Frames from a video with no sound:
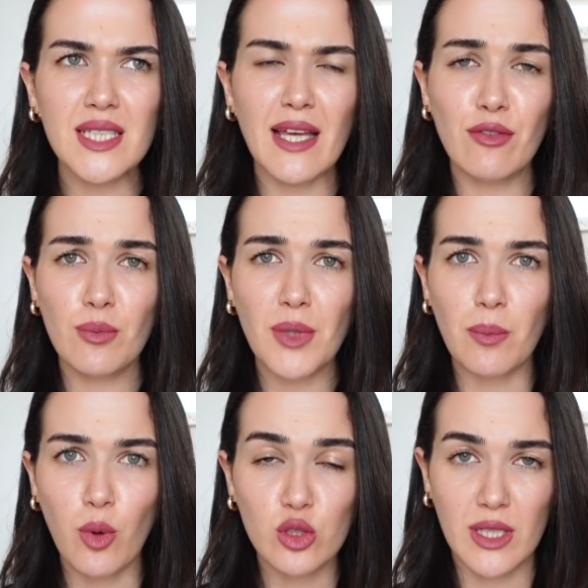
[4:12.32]

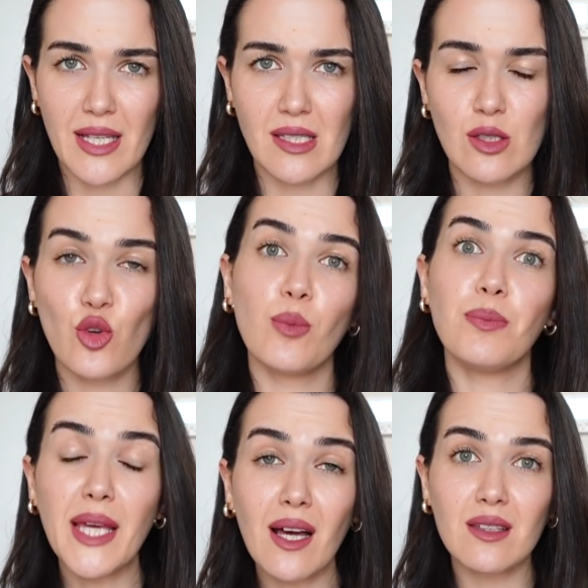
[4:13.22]
telefonumdan podcast
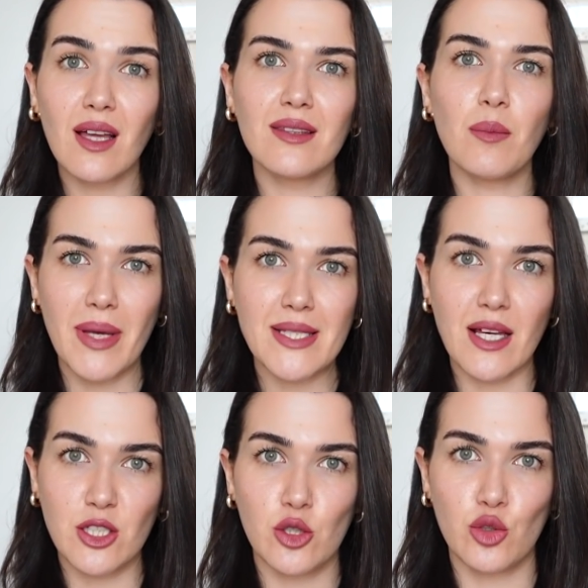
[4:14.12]
dinliyorum. Bir yandan da
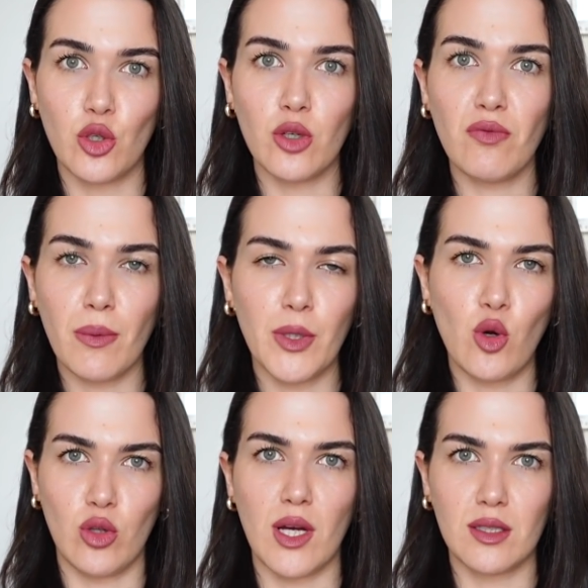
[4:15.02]
mesajlaşıyorum ve bir
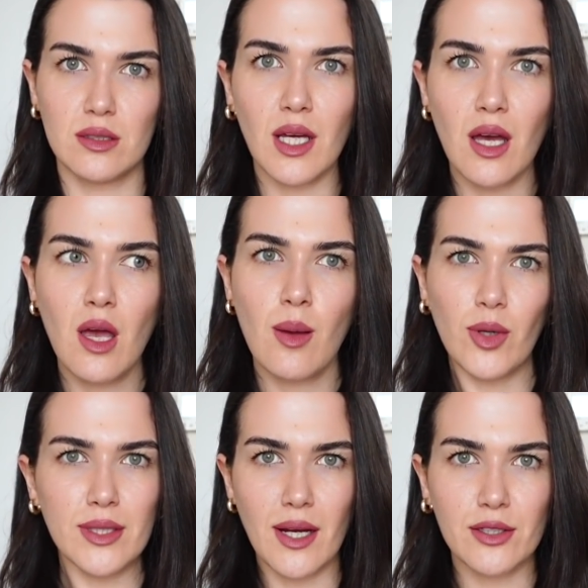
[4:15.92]
konu hakkında
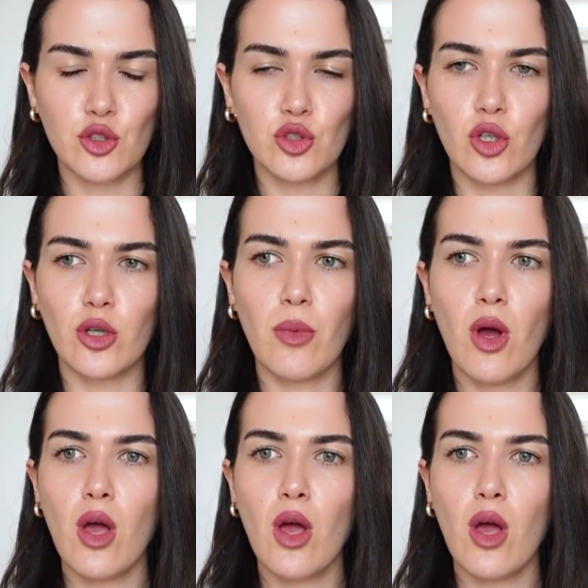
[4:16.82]
böyle tartışıyorum.